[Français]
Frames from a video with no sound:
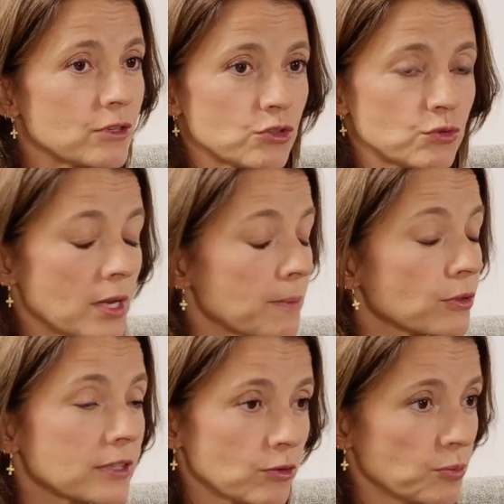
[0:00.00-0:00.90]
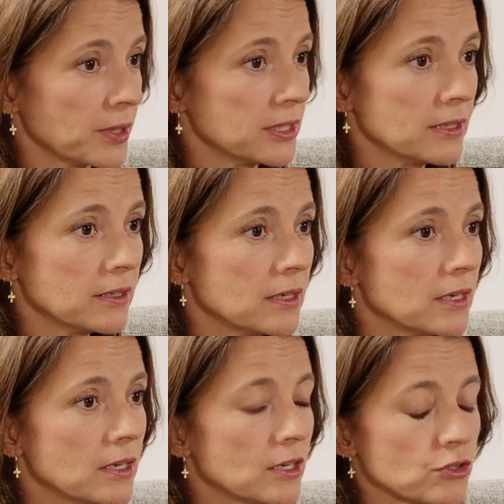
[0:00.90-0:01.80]
Je suis là pour t'accompagner.
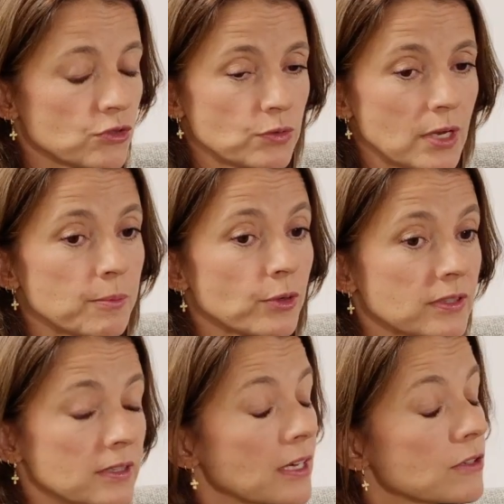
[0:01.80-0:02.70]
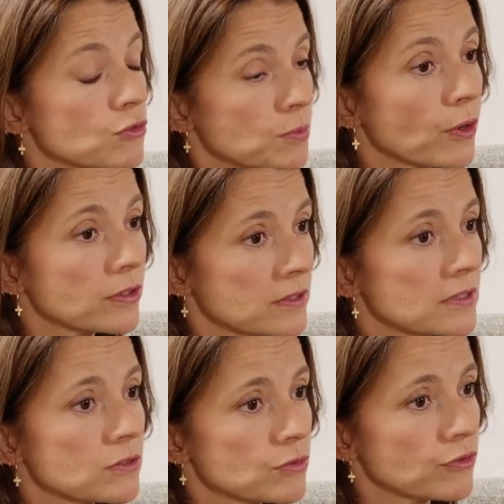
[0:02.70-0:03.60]
Je suis là pour t'aider à supporter
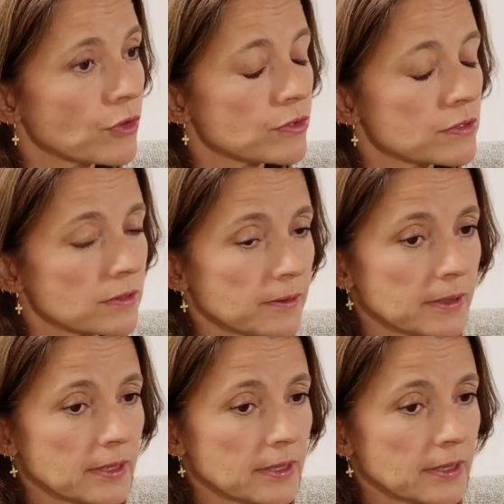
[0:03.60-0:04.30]
cette souffrance.